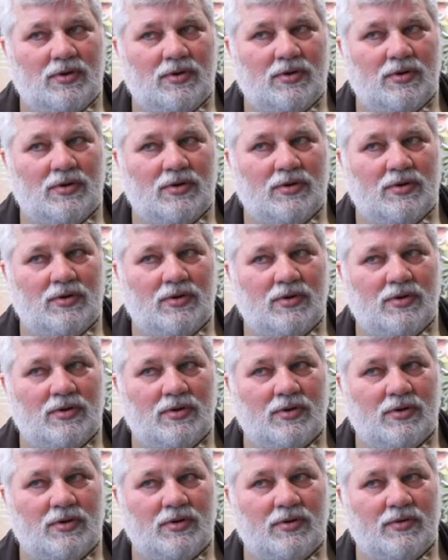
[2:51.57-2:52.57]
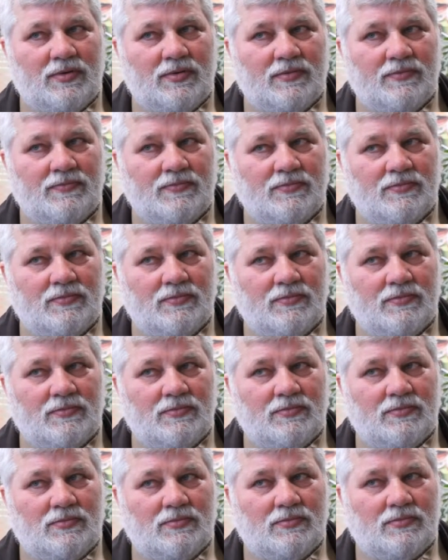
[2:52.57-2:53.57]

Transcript: jeden eksponat związany z